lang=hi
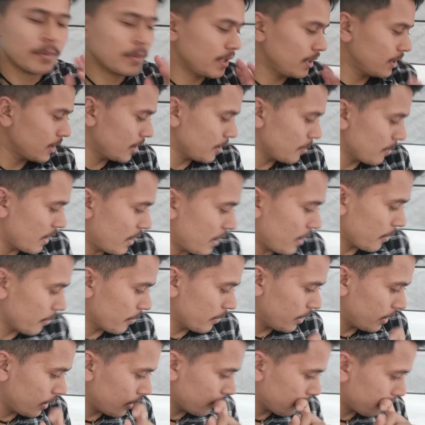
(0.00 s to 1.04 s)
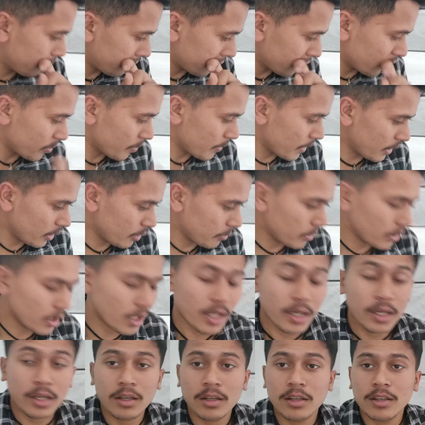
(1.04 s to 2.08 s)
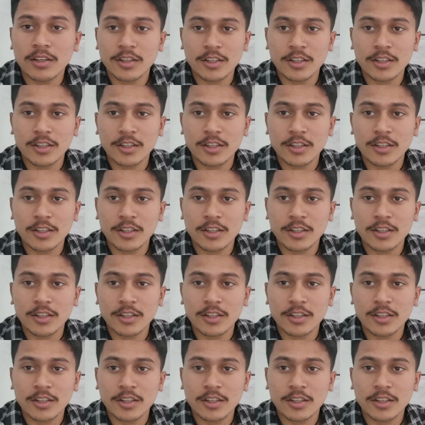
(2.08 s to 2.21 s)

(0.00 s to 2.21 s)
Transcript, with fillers: हम अंदर ही बैठे हुए हैं और मैगी बना रहे हैं